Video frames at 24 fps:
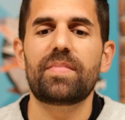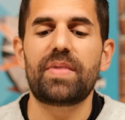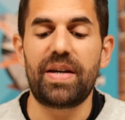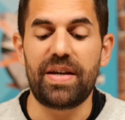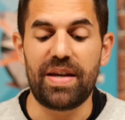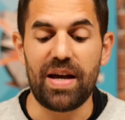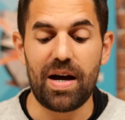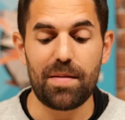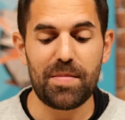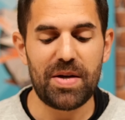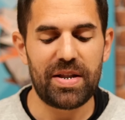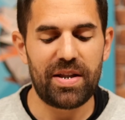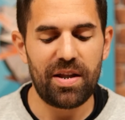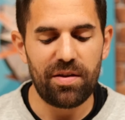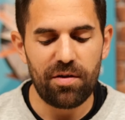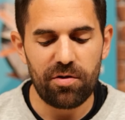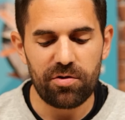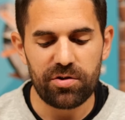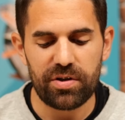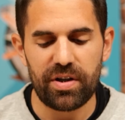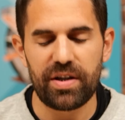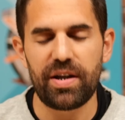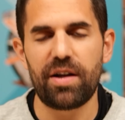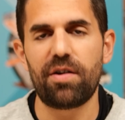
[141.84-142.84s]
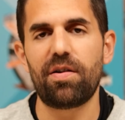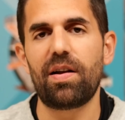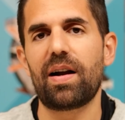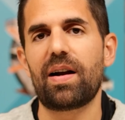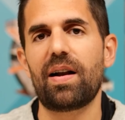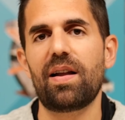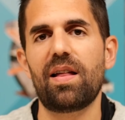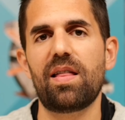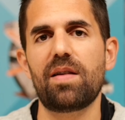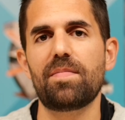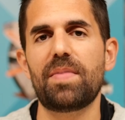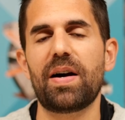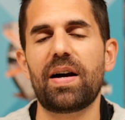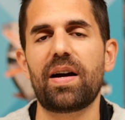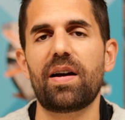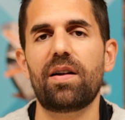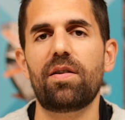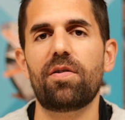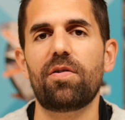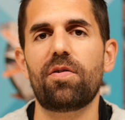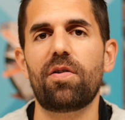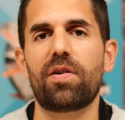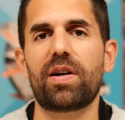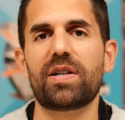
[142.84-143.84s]
Y ya metiéndonos de lleno en la calidad de
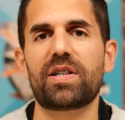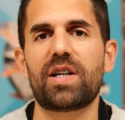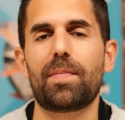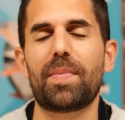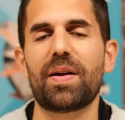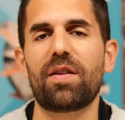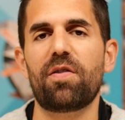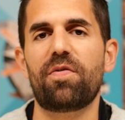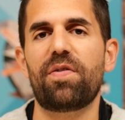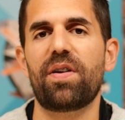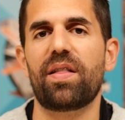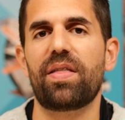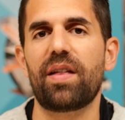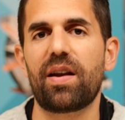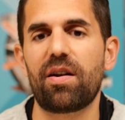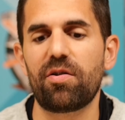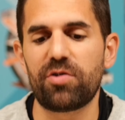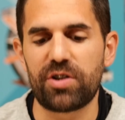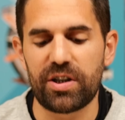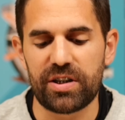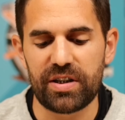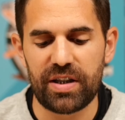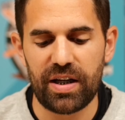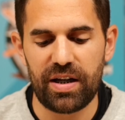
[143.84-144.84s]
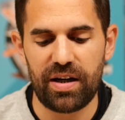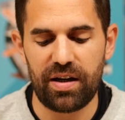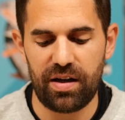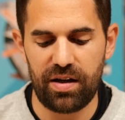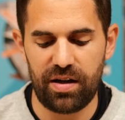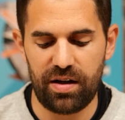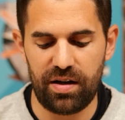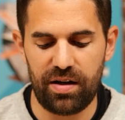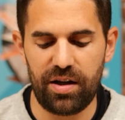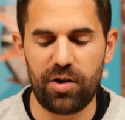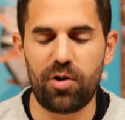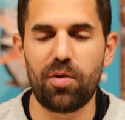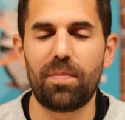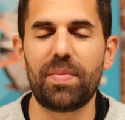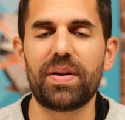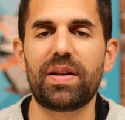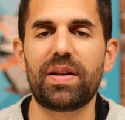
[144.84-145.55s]
imagen, ¿no? lo que es capaz de ofrecernos este eh, Nikon